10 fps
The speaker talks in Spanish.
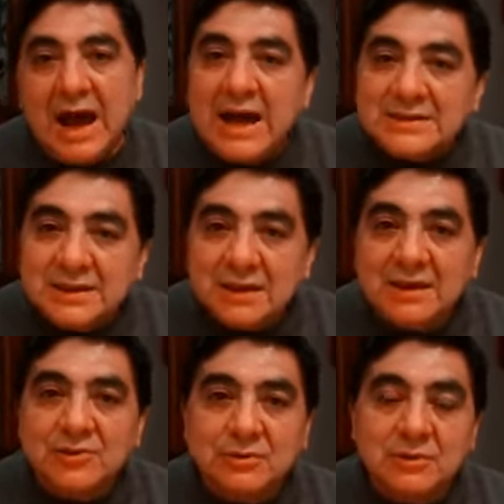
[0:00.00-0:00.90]
hacen
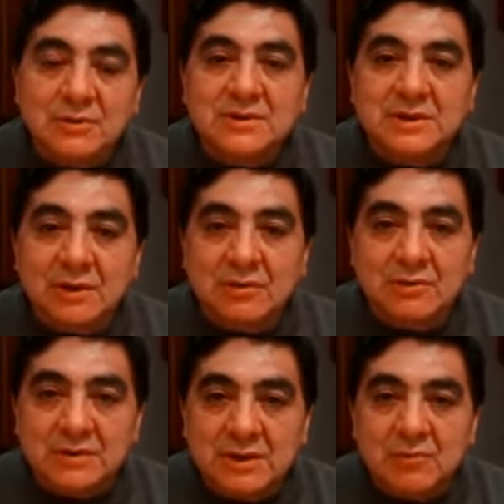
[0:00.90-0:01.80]
que todos los que te
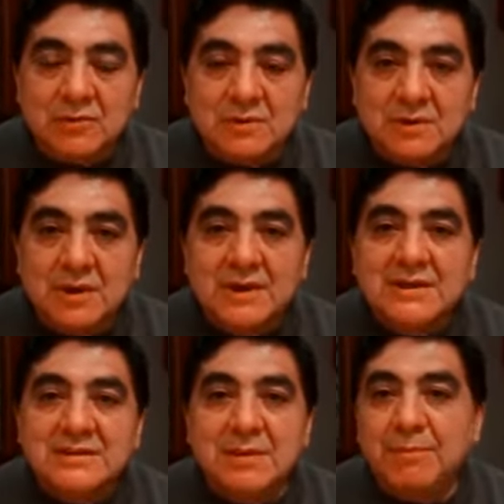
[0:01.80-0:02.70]
conocemos
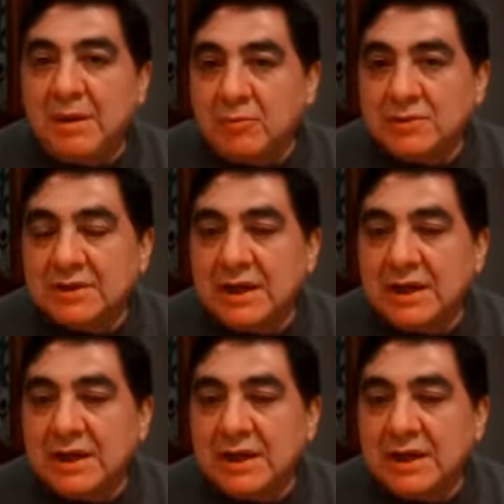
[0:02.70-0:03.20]
sepamos